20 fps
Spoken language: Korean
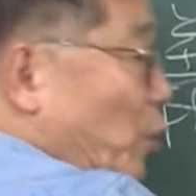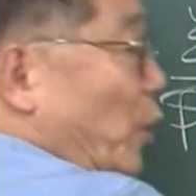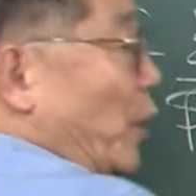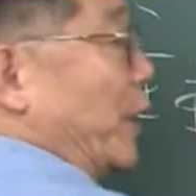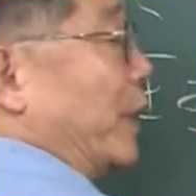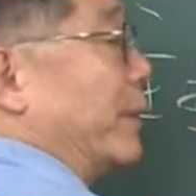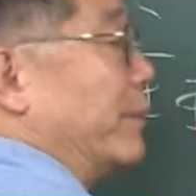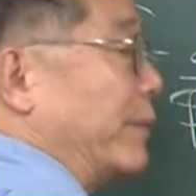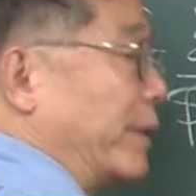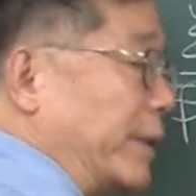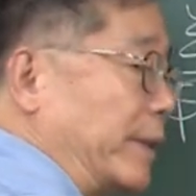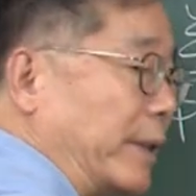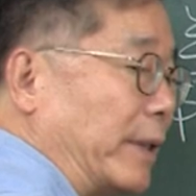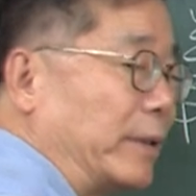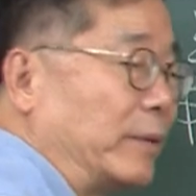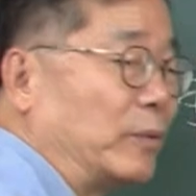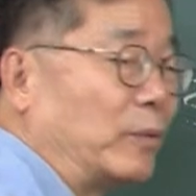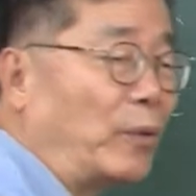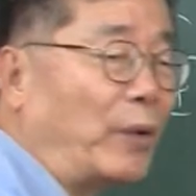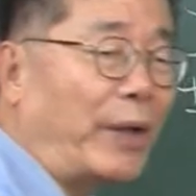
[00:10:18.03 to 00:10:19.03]
노예란 말이야.
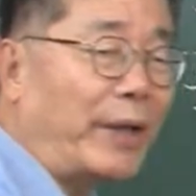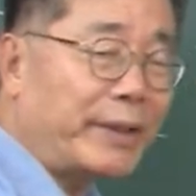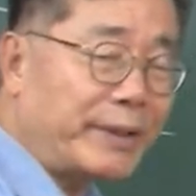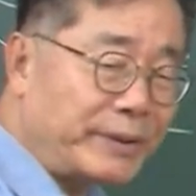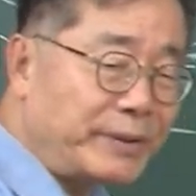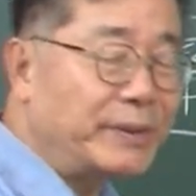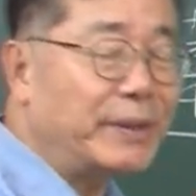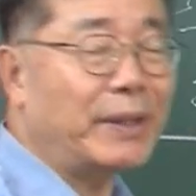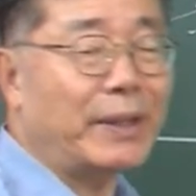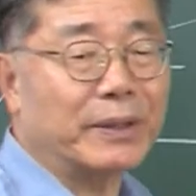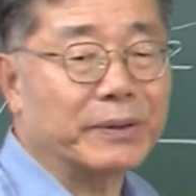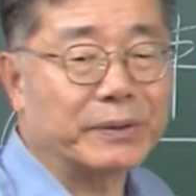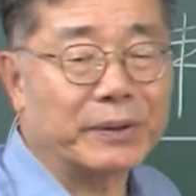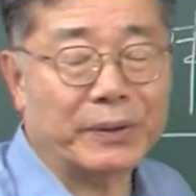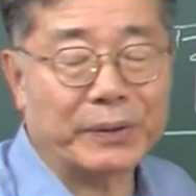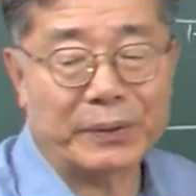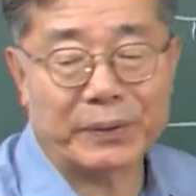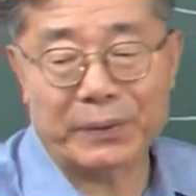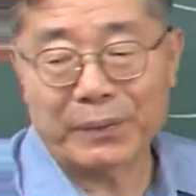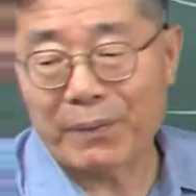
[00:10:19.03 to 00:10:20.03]
노예 근성이
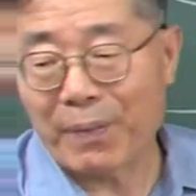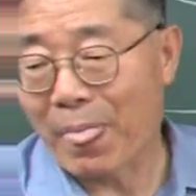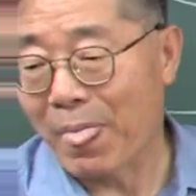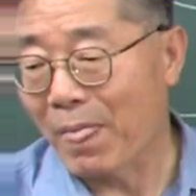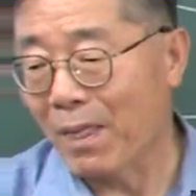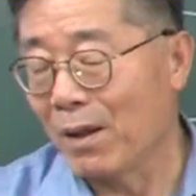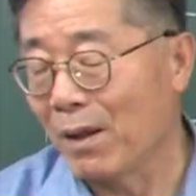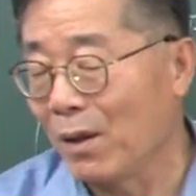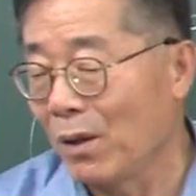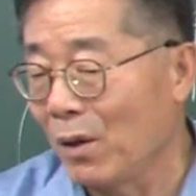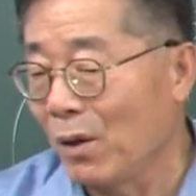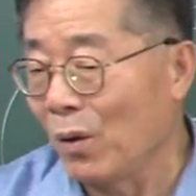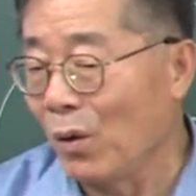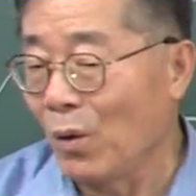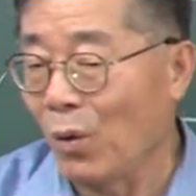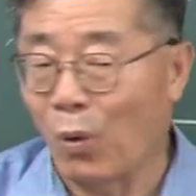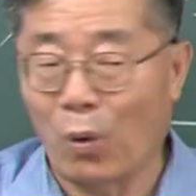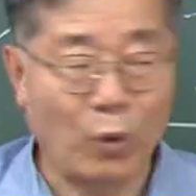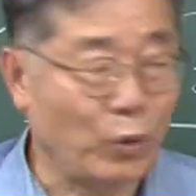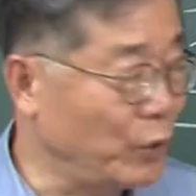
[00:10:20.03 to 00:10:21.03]
있어요.
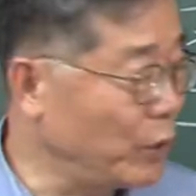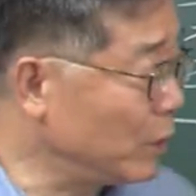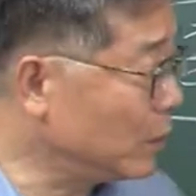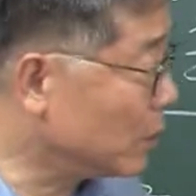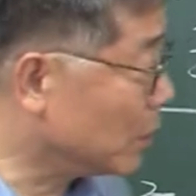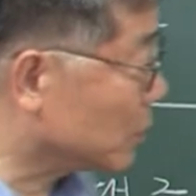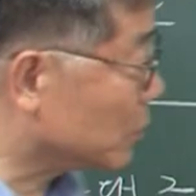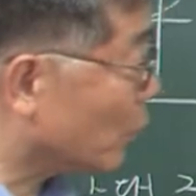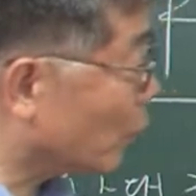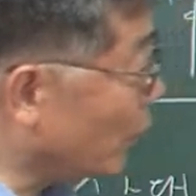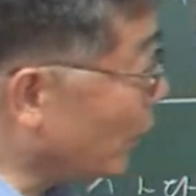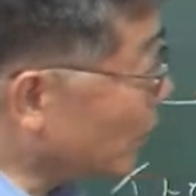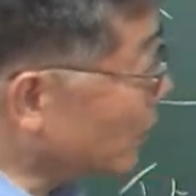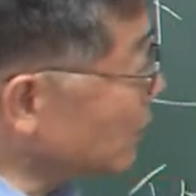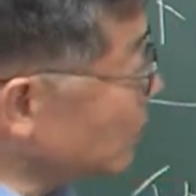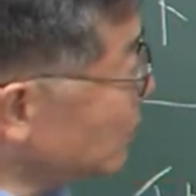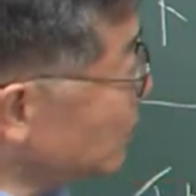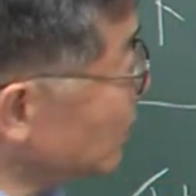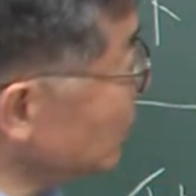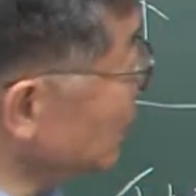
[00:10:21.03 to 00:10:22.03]
오히려 노예
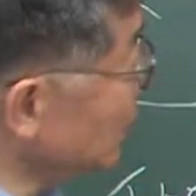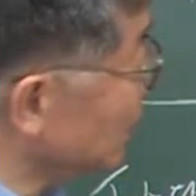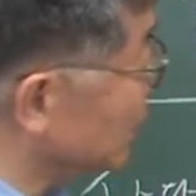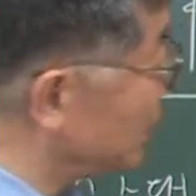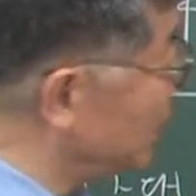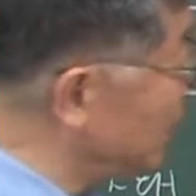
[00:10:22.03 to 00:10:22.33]
근성이